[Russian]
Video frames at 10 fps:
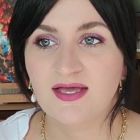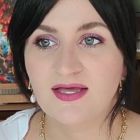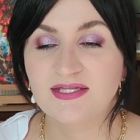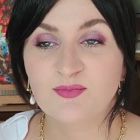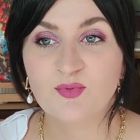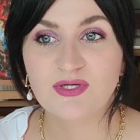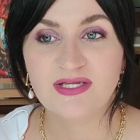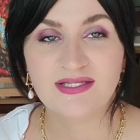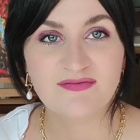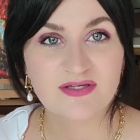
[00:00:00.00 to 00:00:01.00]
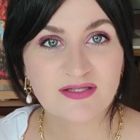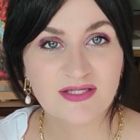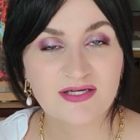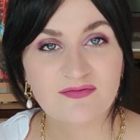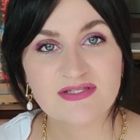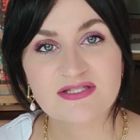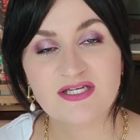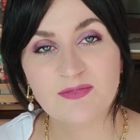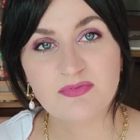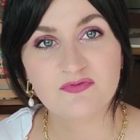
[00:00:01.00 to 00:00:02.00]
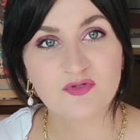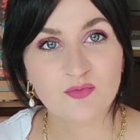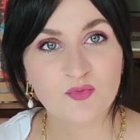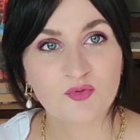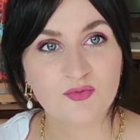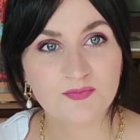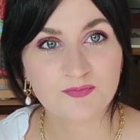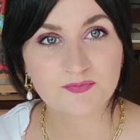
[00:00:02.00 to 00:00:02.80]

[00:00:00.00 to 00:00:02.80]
наиболее, наверное, востребованному